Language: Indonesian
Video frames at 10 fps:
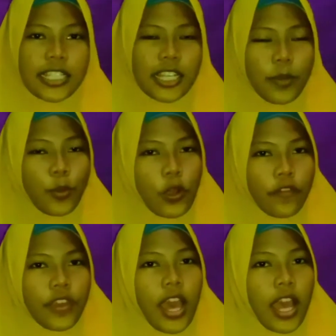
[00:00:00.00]
di sini Bu
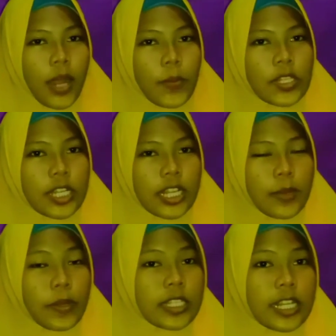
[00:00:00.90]
Novi akan
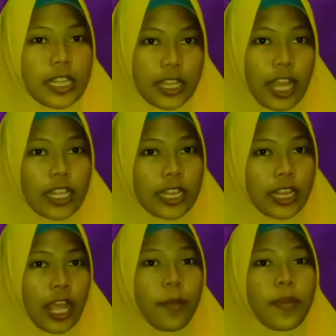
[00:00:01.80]
bercerita
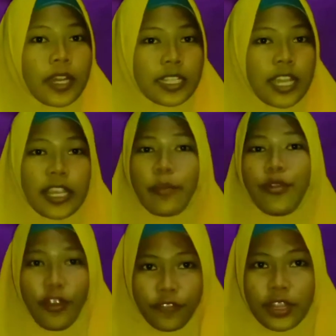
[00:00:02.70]
tentang pekerjaannya Bu
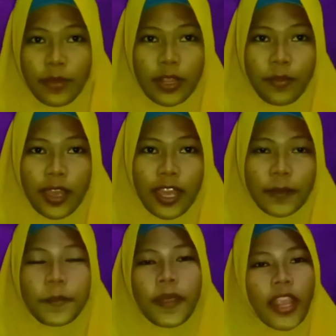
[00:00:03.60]
Novi,
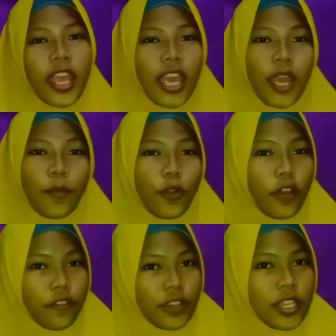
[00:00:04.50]
teman-teman. Bu
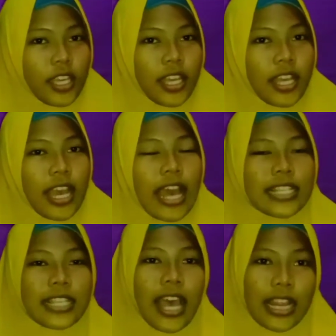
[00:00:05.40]
Novi
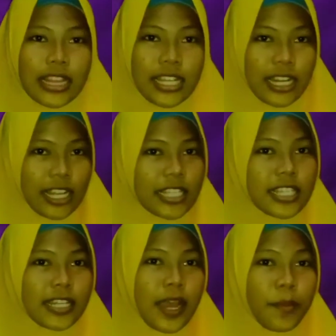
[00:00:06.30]
saat ini
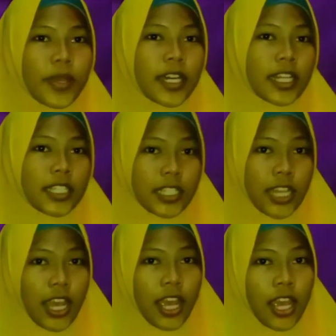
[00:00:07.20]
sedang
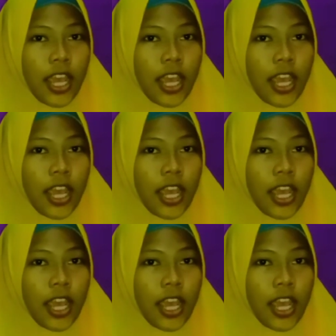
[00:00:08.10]
bekerja